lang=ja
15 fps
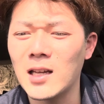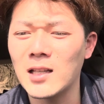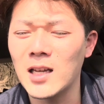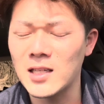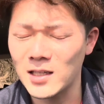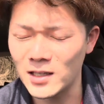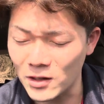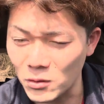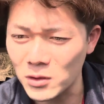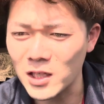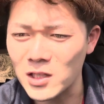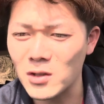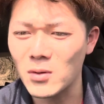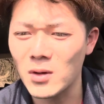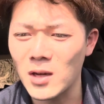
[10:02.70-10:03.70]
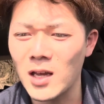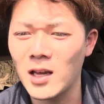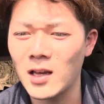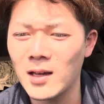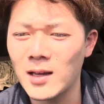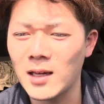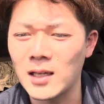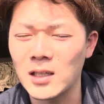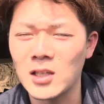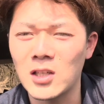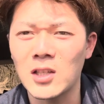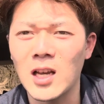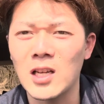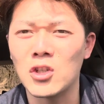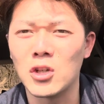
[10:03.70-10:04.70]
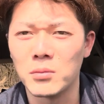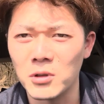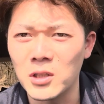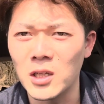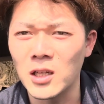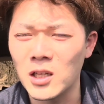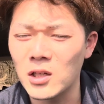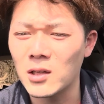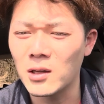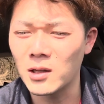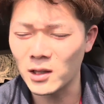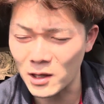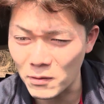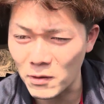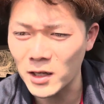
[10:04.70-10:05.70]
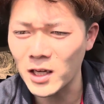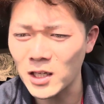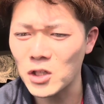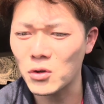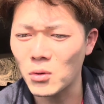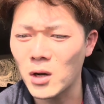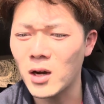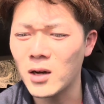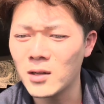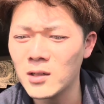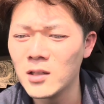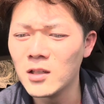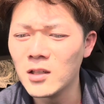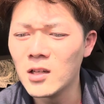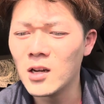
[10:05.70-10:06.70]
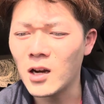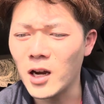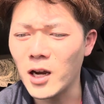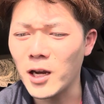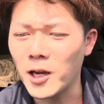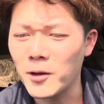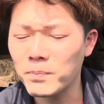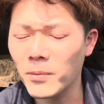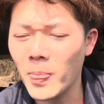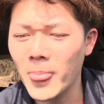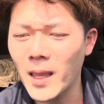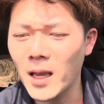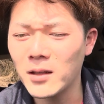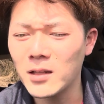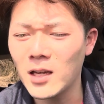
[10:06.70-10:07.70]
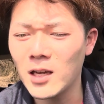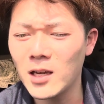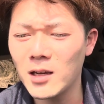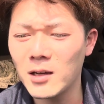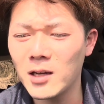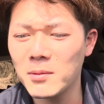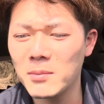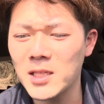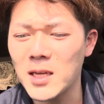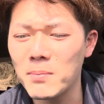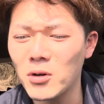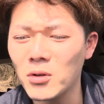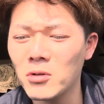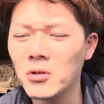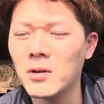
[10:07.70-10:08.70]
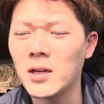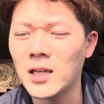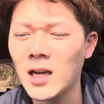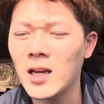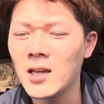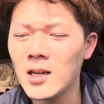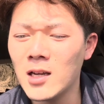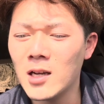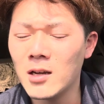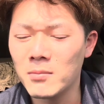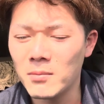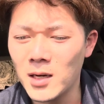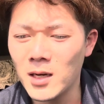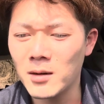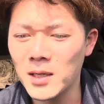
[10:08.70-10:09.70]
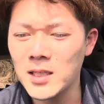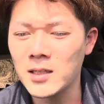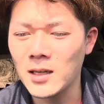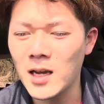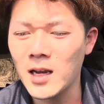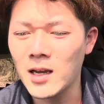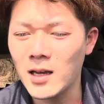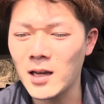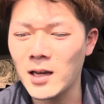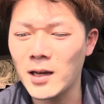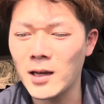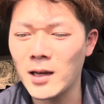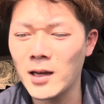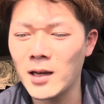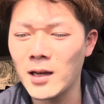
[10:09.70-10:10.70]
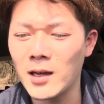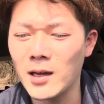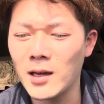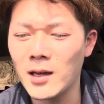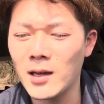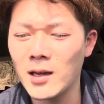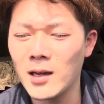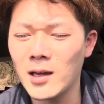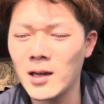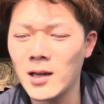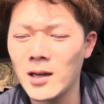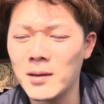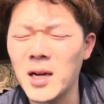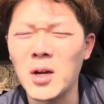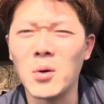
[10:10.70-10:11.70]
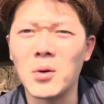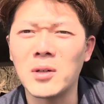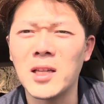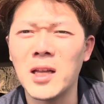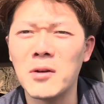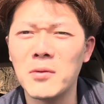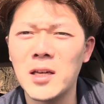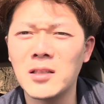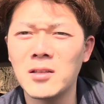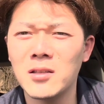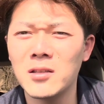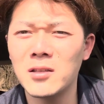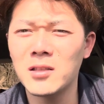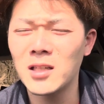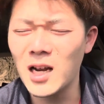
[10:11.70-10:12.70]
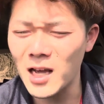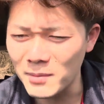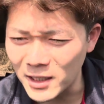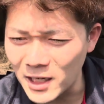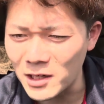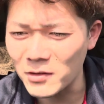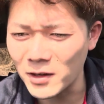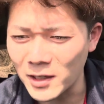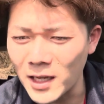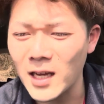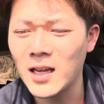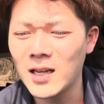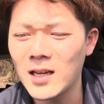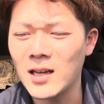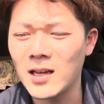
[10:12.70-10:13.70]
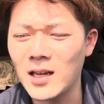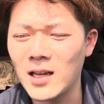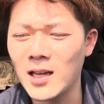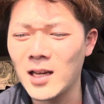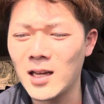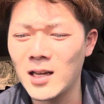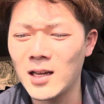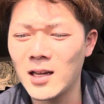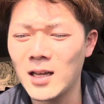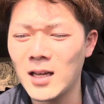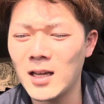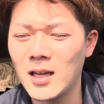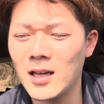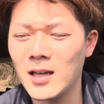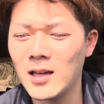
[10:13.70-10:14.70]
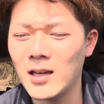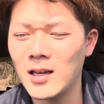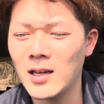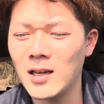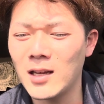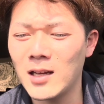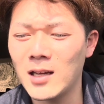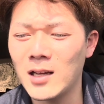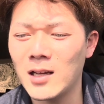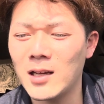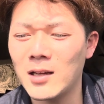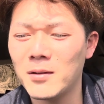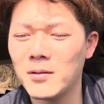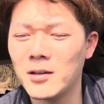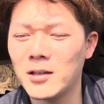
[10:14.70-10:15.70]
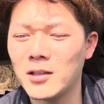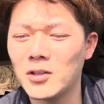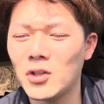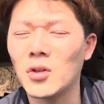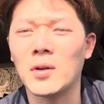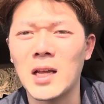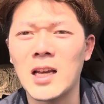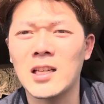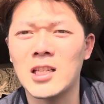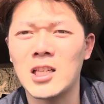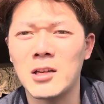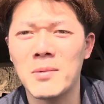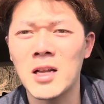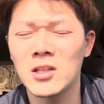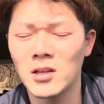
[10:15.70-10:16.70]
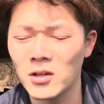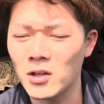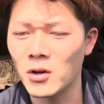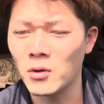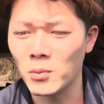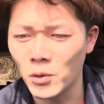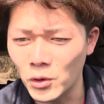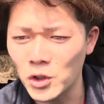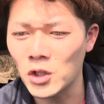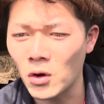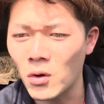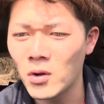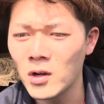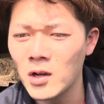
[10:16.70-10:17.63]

第4節と、えー、期待十分なんで、ではないでしょうか。はい。で、まあ、札幌の方はね、まあ、まずね、えー、まあ、ゴールデンウィークぐらいまでにはね、えー、ちょっとね、基盤作りをもう一度、